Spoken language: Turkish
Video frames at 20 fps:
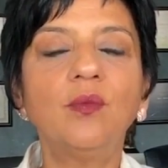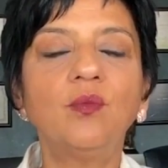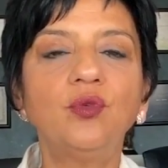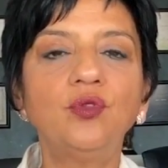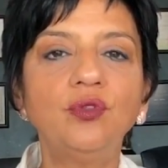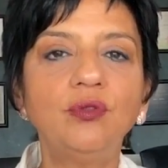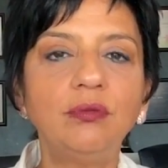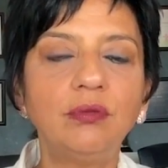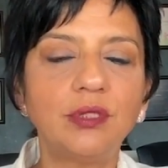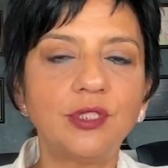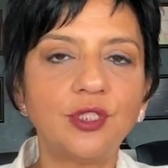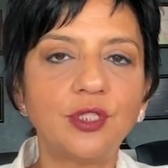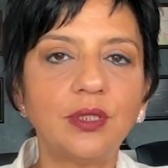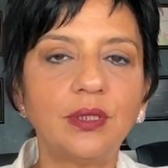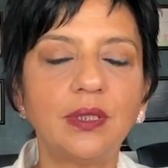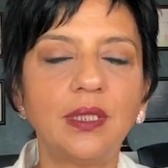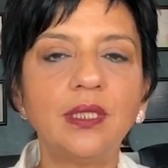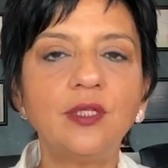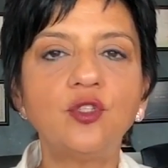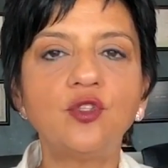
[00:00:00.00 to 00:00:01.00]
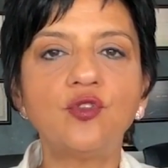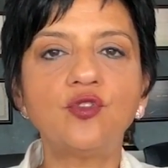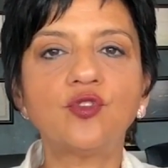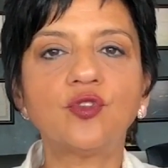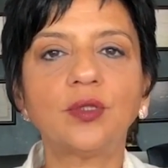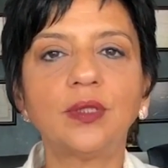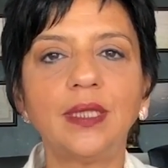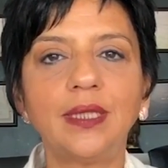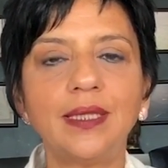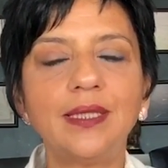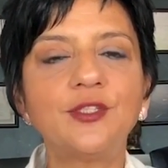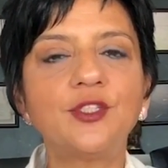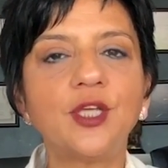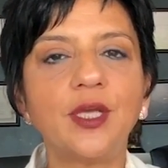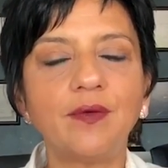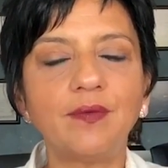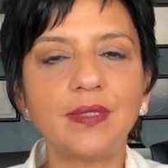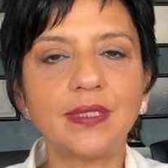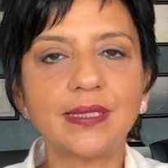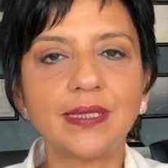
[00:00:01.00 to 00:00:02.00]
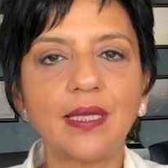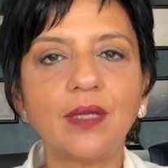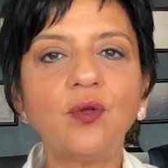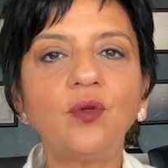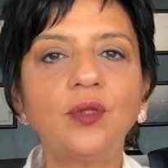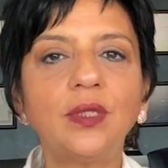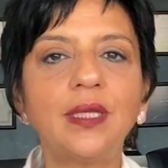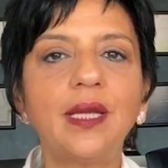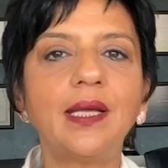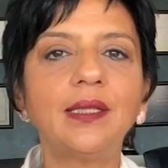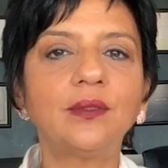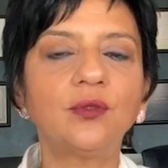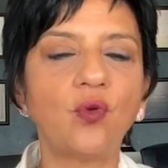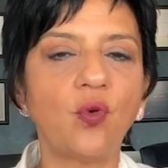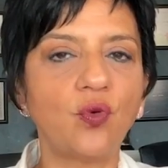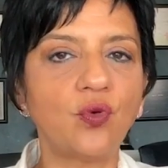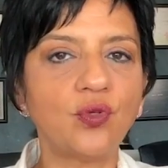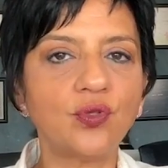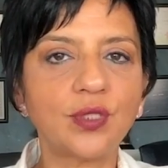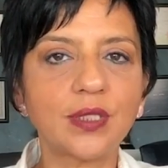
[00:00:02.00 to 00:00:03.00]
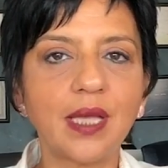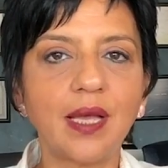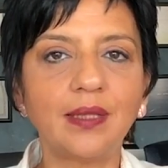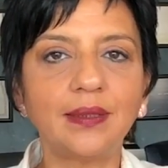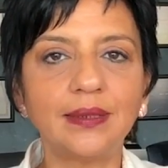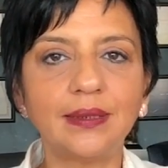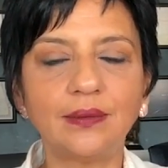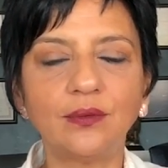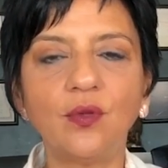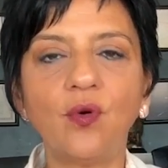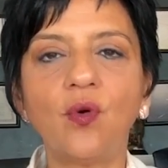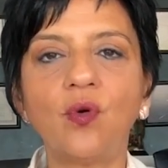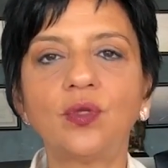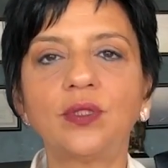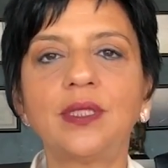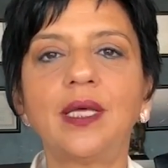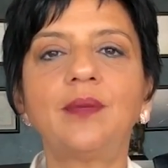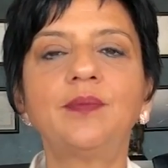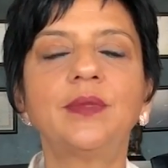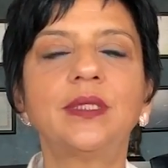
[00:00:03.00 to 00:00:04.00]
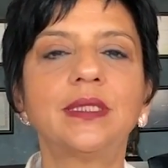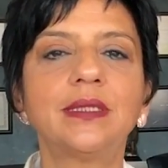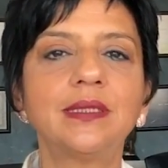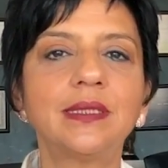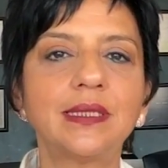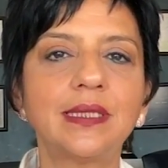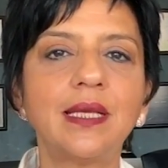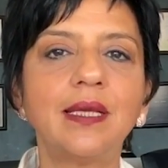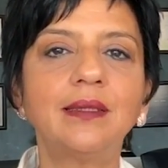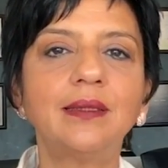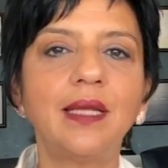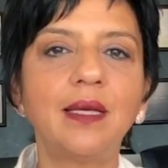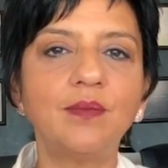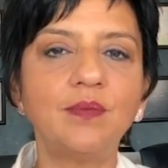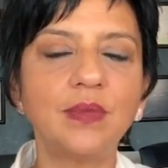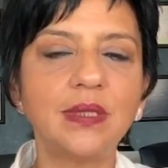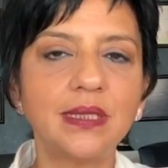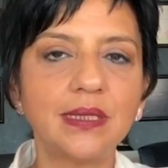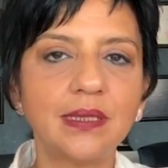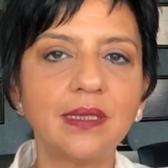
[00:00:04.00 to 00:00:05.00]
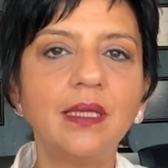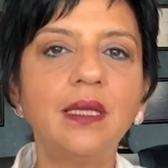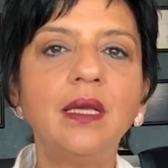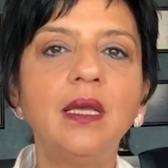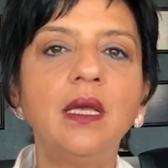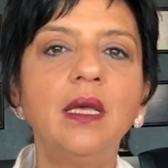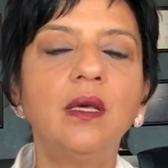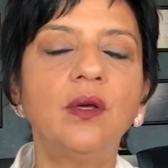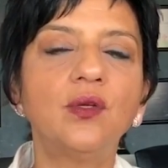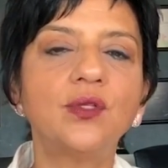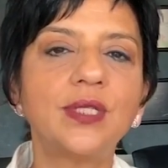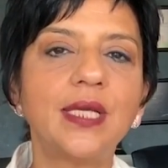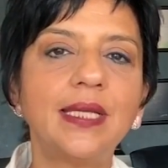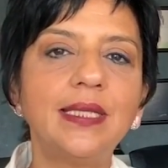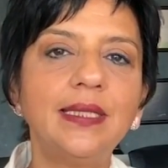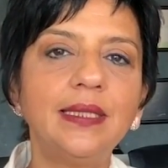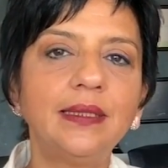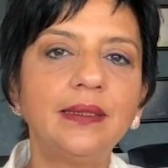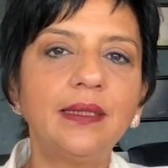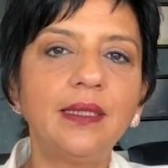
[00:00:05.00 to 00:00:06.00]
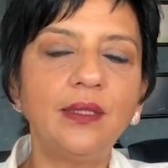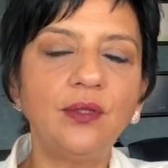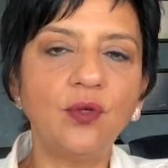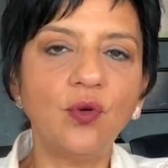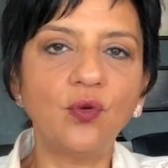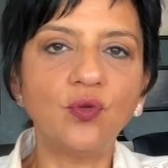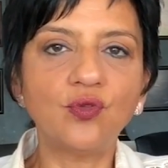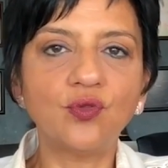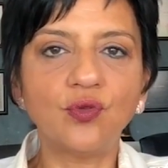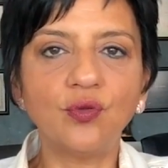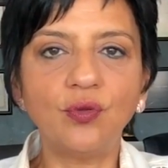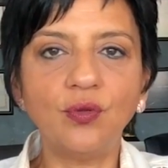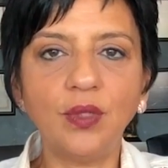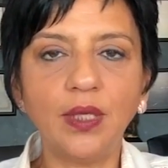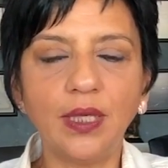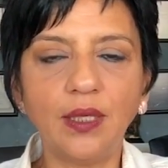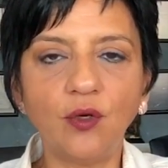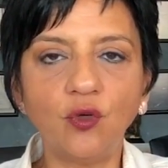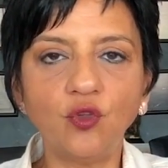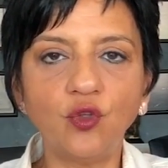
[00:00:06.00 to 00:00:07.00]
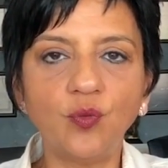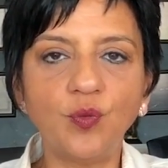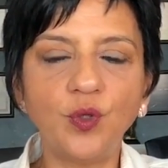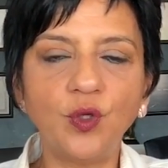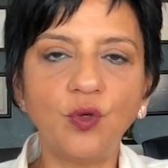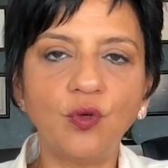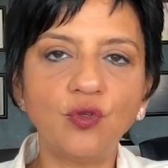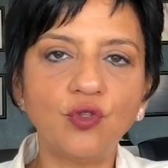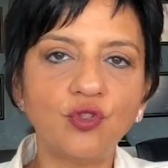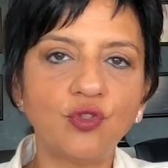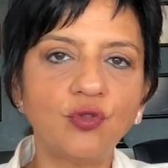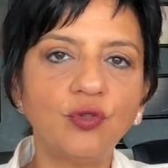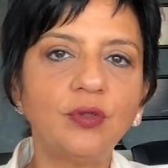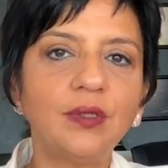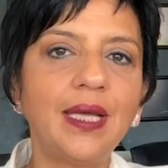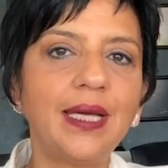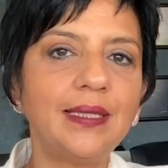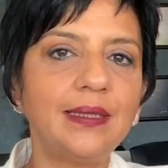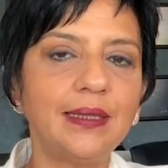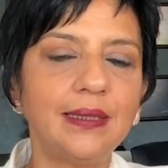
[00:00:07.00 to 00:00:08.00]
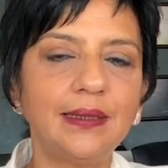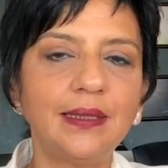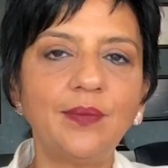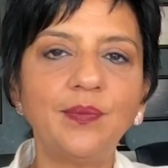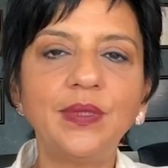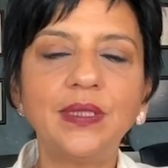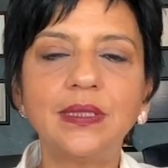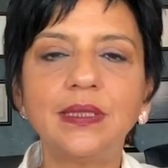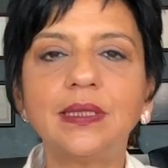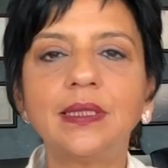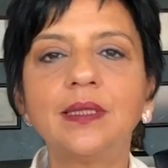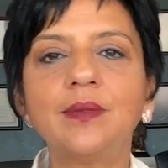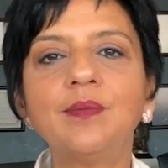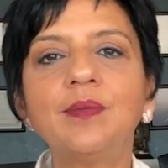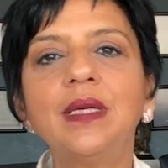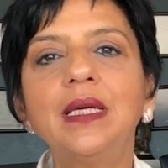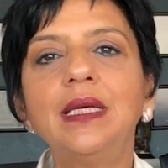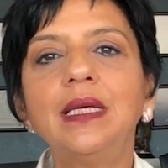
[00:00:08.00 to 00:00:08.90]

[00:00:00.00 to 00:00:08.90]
Bunun dışında çocuklara çevresel olarak doğru sağlıklı ortamların sağlanması, özellikle yoksulluk, ekonomik koşullar ya da bir takım